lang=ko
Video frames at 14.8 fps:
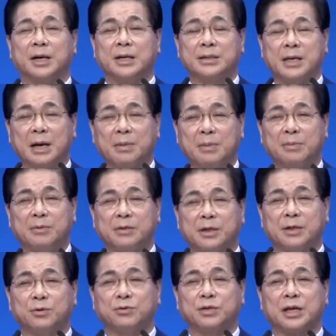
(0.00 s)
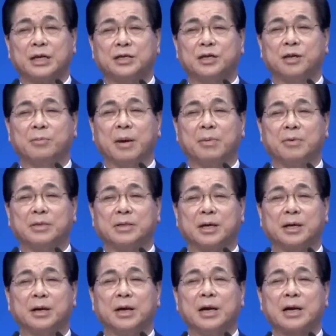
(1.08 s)
사업의 문제, 육신의 질병의
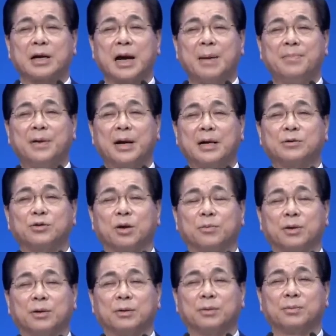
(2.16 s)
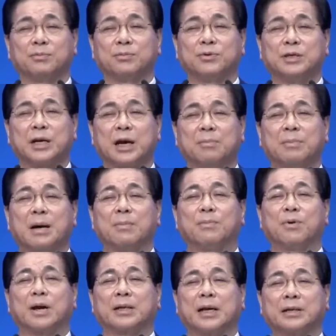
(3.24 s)
문제, 감당할 수 없는 문제가 막
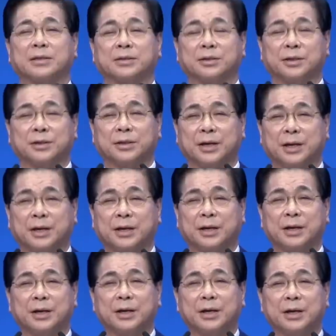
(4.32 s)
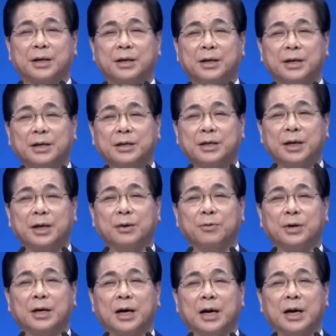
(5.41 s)
몰아닥쳤을 때 이때
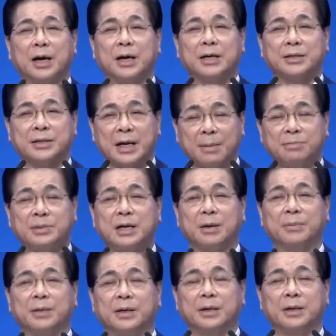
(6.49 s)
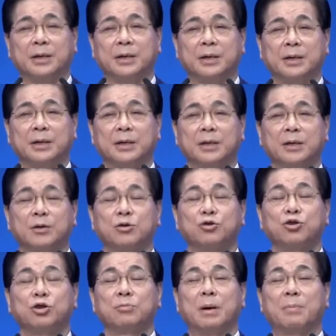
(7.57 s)
우리가 잠잠히
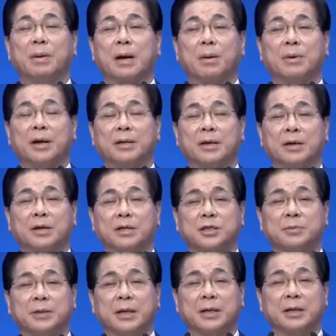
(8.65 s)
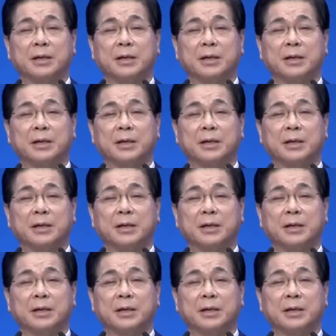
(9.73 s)
주인만 바라봐야 되는 것입니다.